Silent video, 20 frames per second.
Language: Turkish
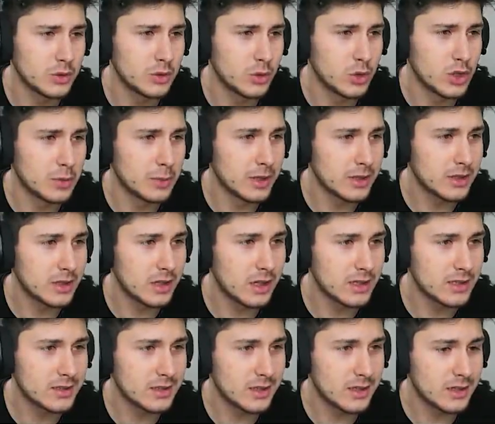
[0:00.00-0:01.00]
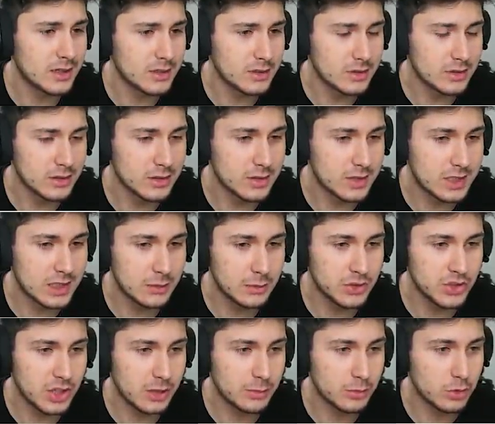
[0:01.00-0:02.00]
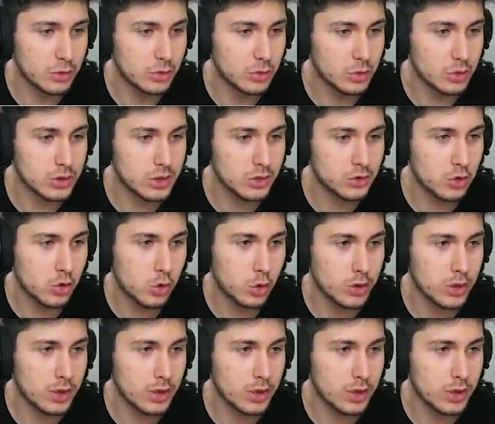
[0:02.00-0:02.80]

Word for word: oyun. Oynamaktan asla sıkılmayacağım bir oyun. O yüzden çok